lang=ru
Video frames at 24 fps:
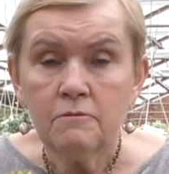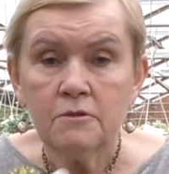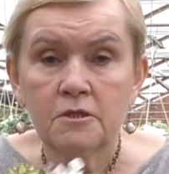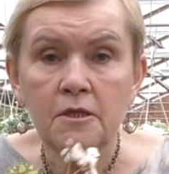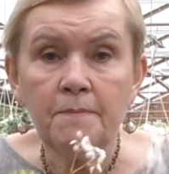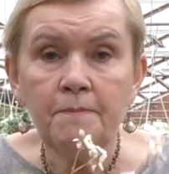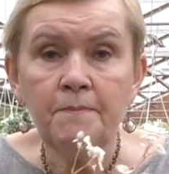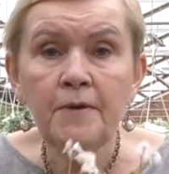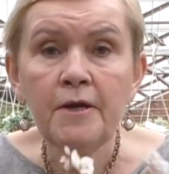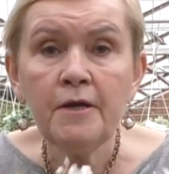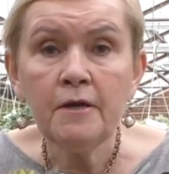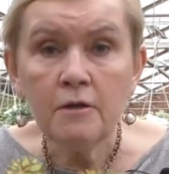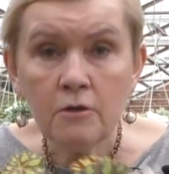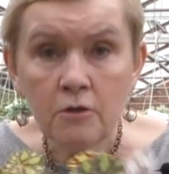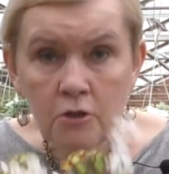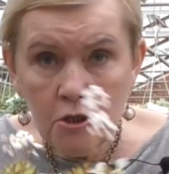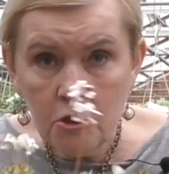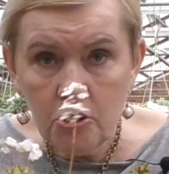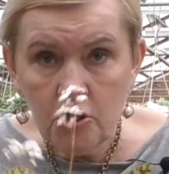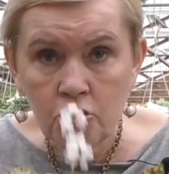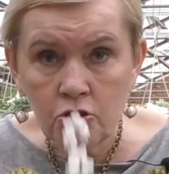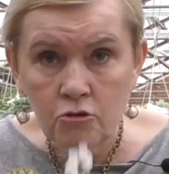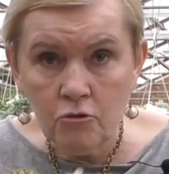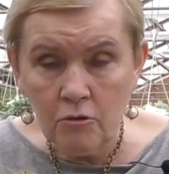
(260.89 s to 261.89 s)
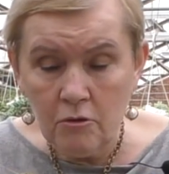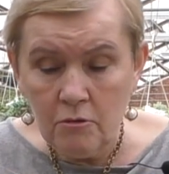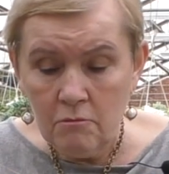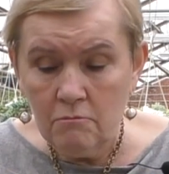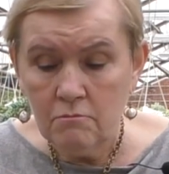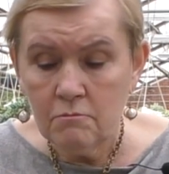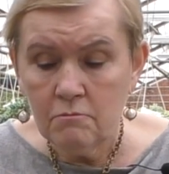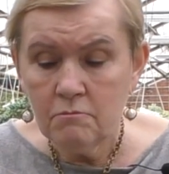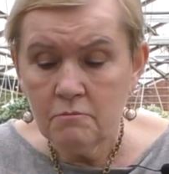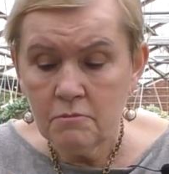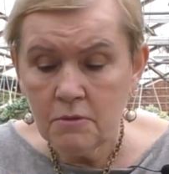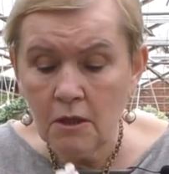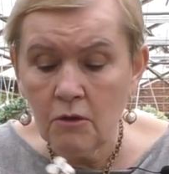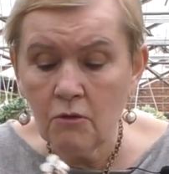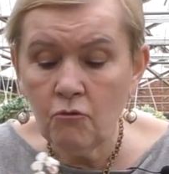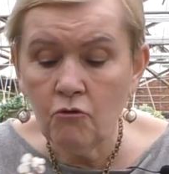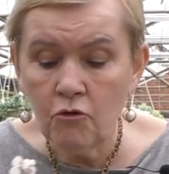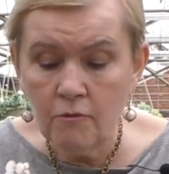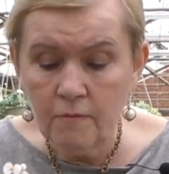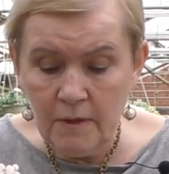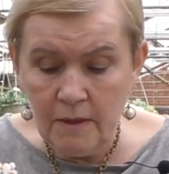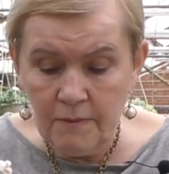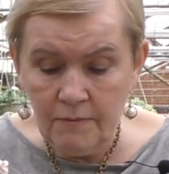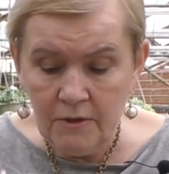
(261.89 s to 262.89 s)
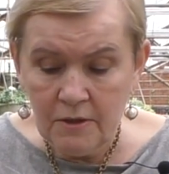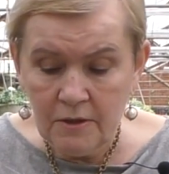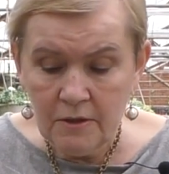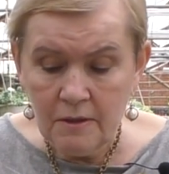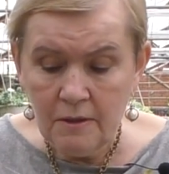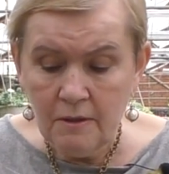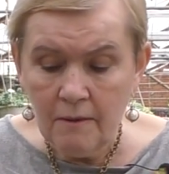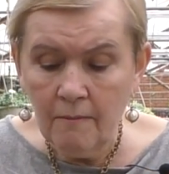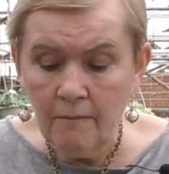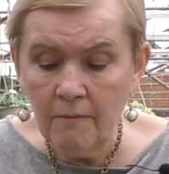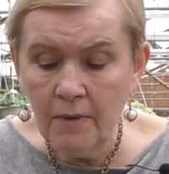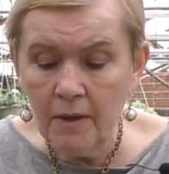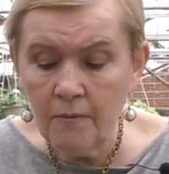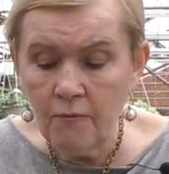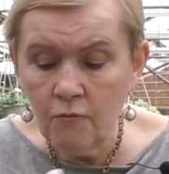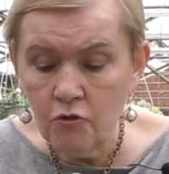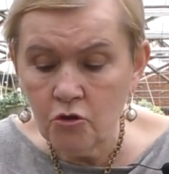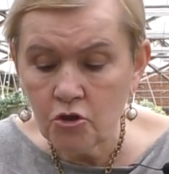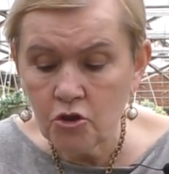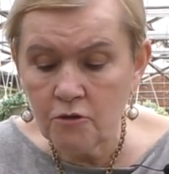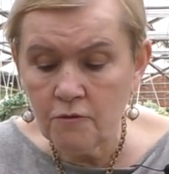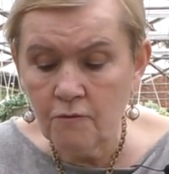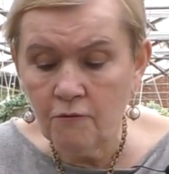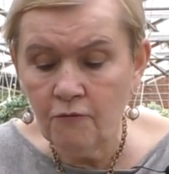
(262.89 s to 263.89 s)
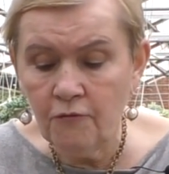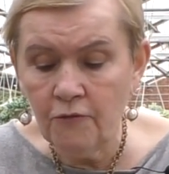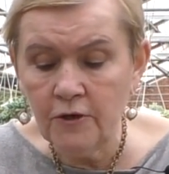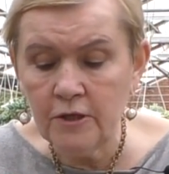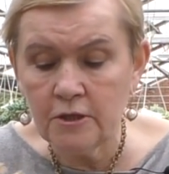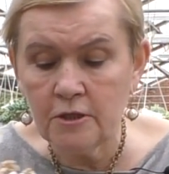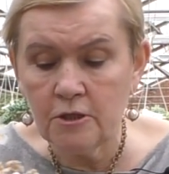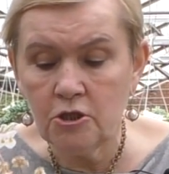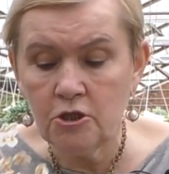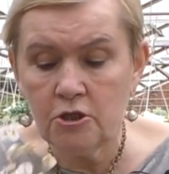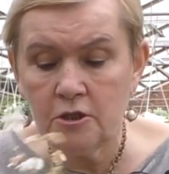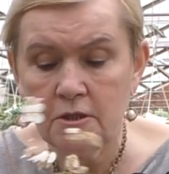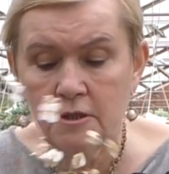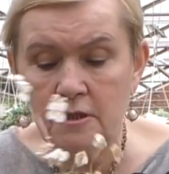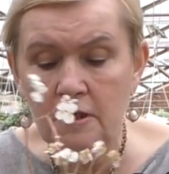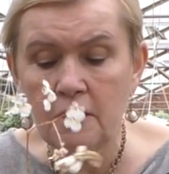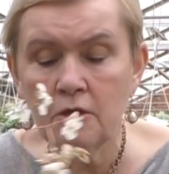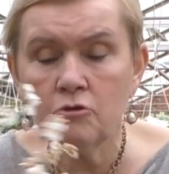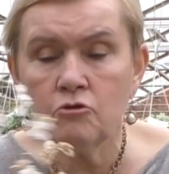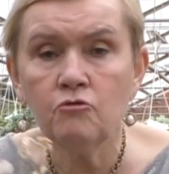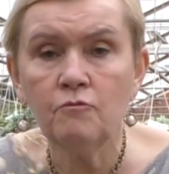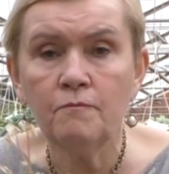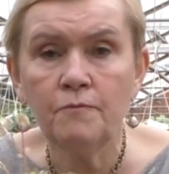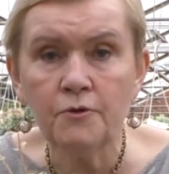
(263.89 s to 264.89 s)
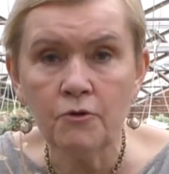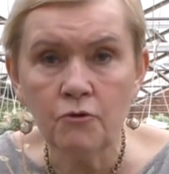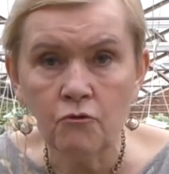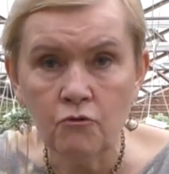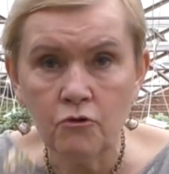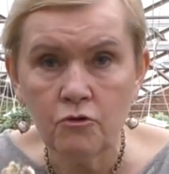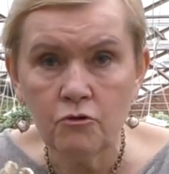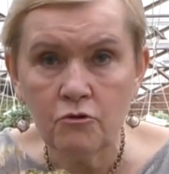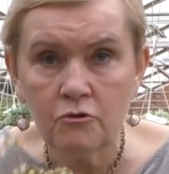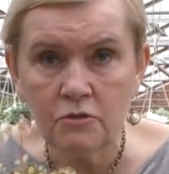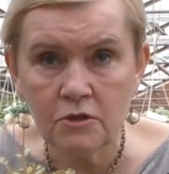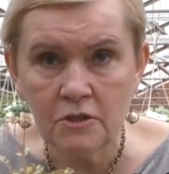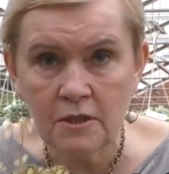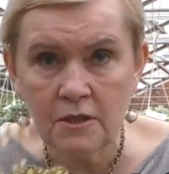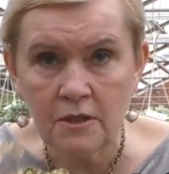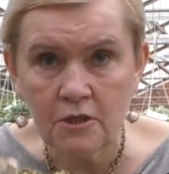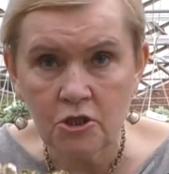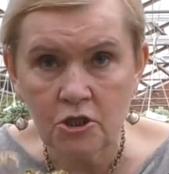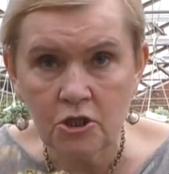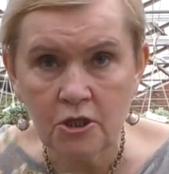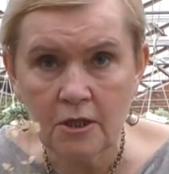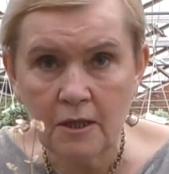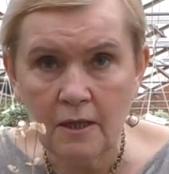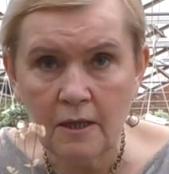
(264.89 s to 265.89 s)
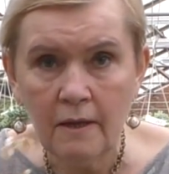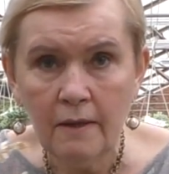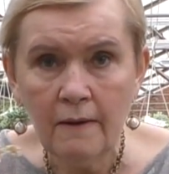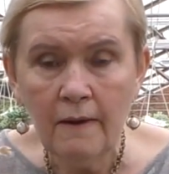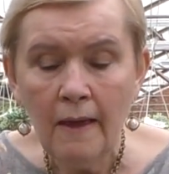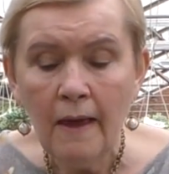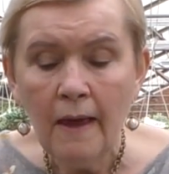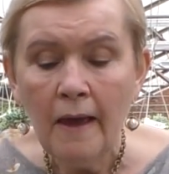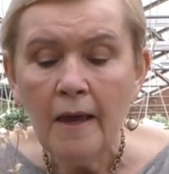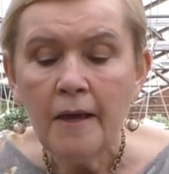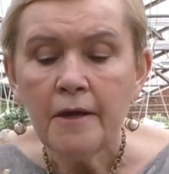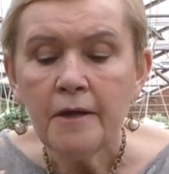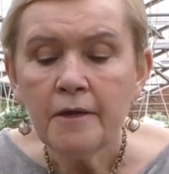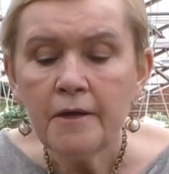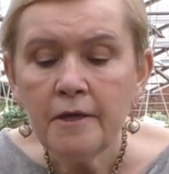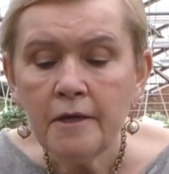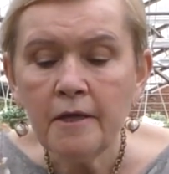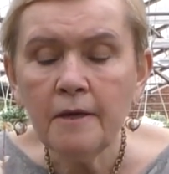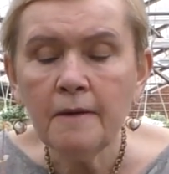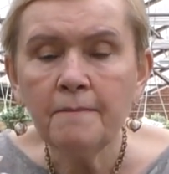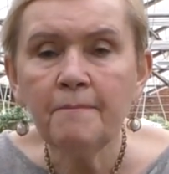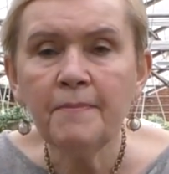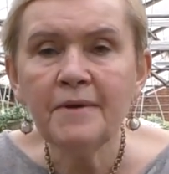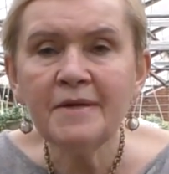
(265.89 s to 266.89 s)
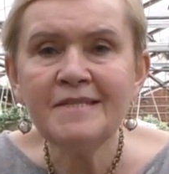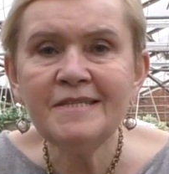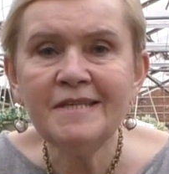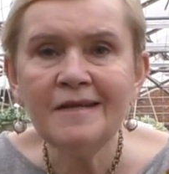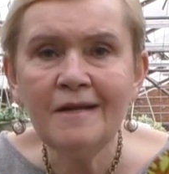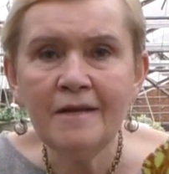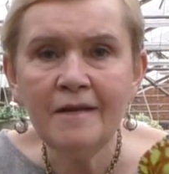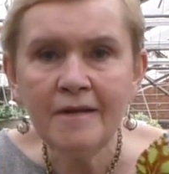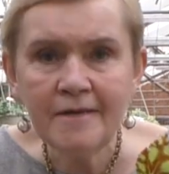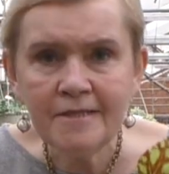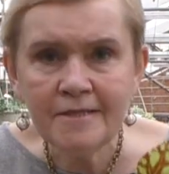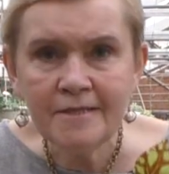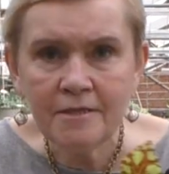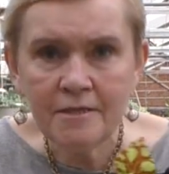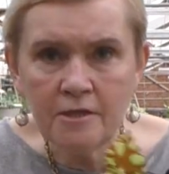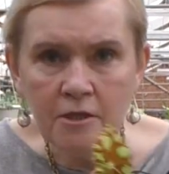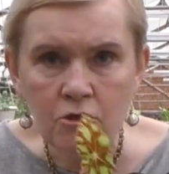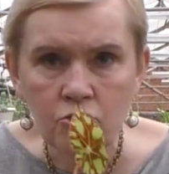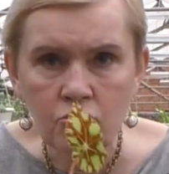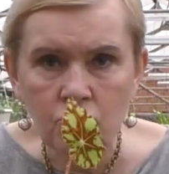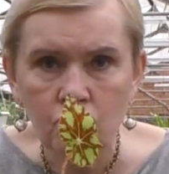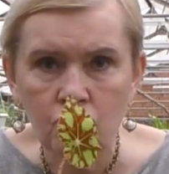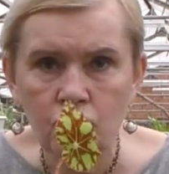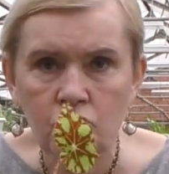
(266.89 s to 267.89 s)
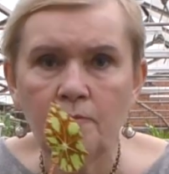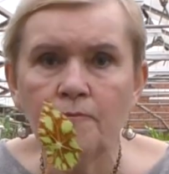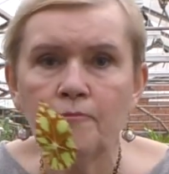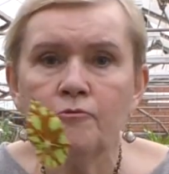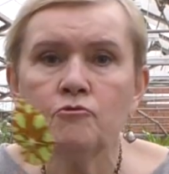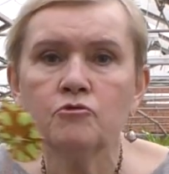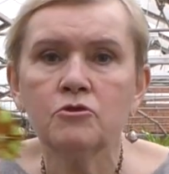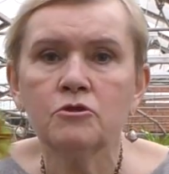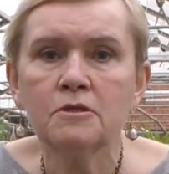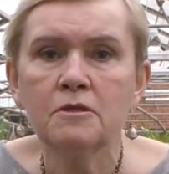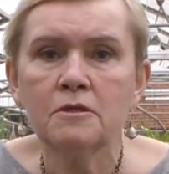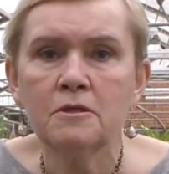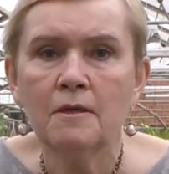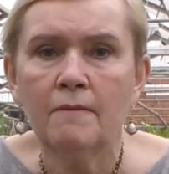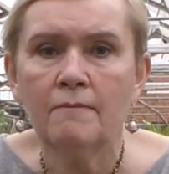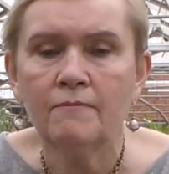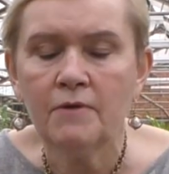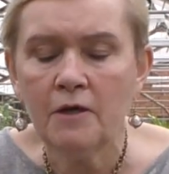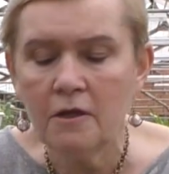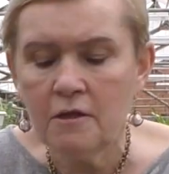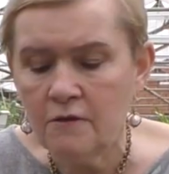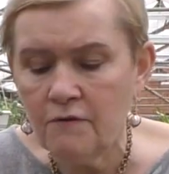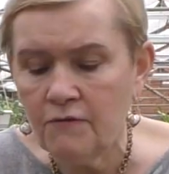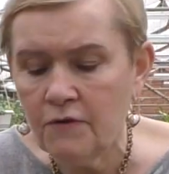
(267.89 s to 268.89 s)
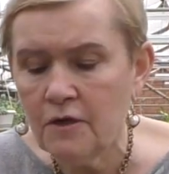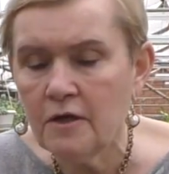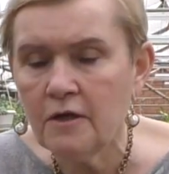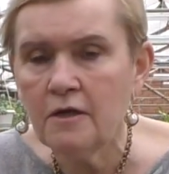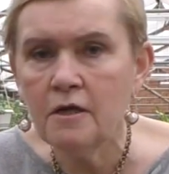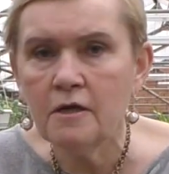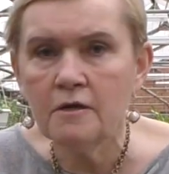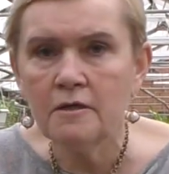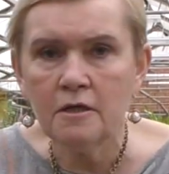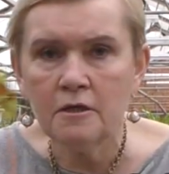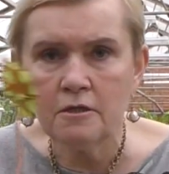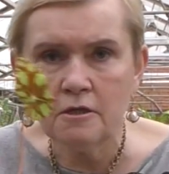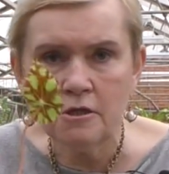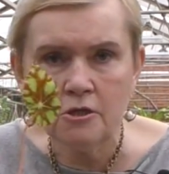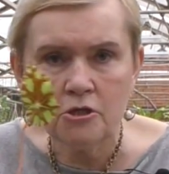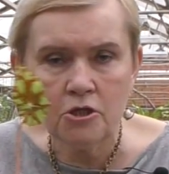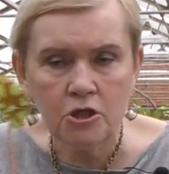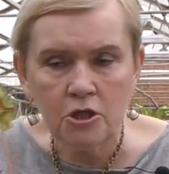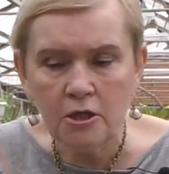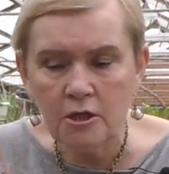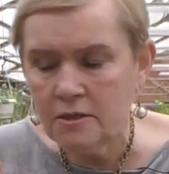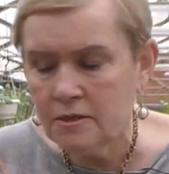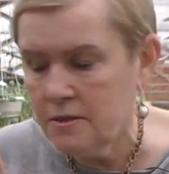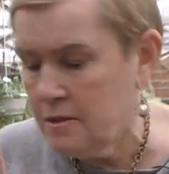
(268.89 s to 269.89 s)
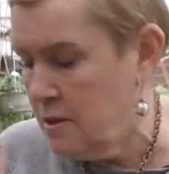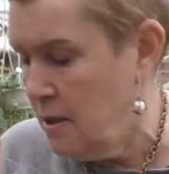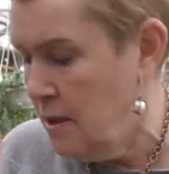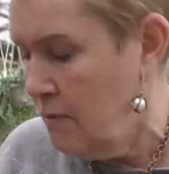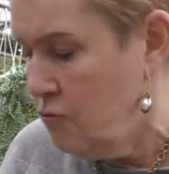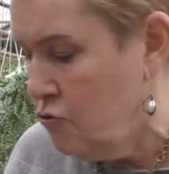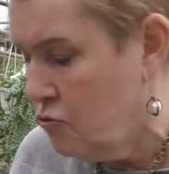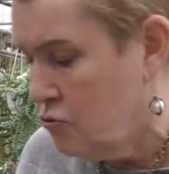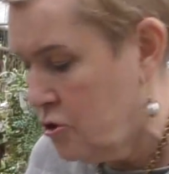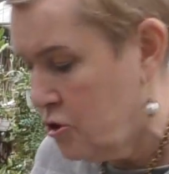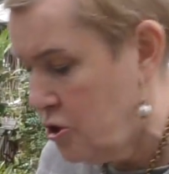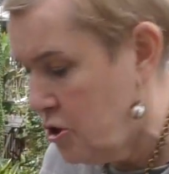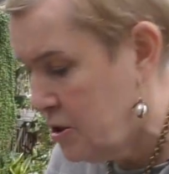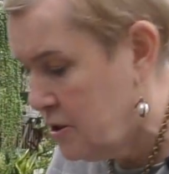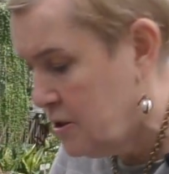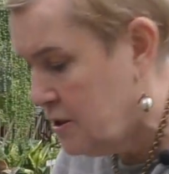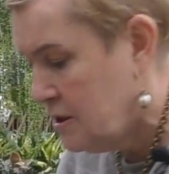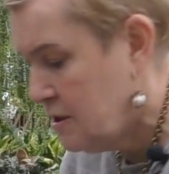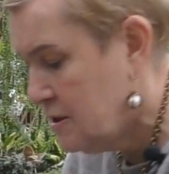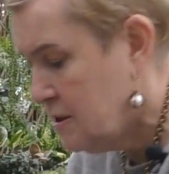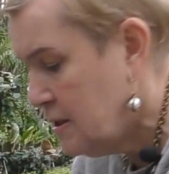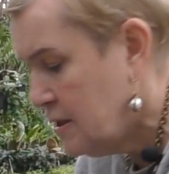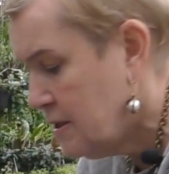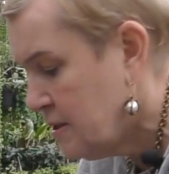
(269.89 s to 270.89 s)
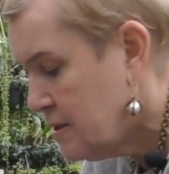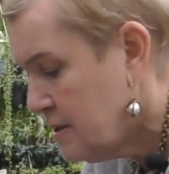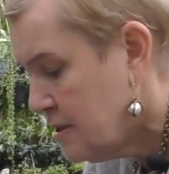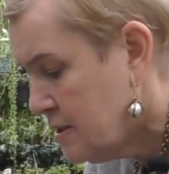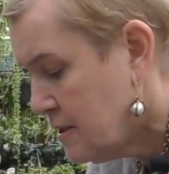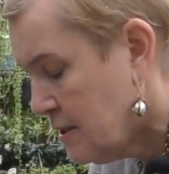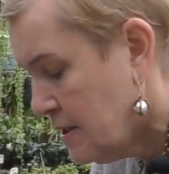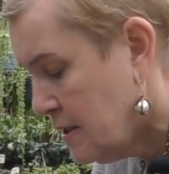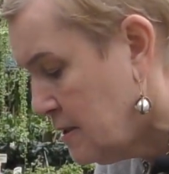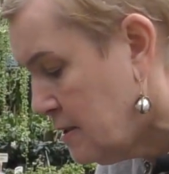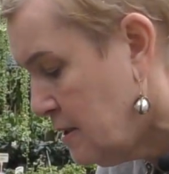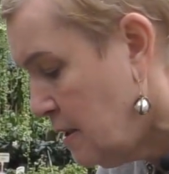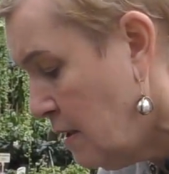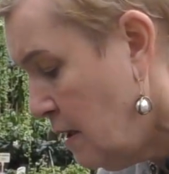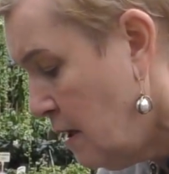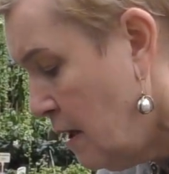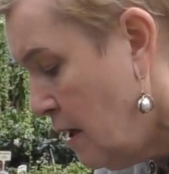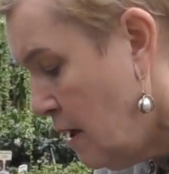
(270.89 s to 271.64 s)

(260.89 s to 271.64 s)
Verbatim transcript: Теперь еще такой момент. Мы можем вытащить эту бегонию из горшка и поделить ее уже просто там на две или на три части, на много частей делить не надо.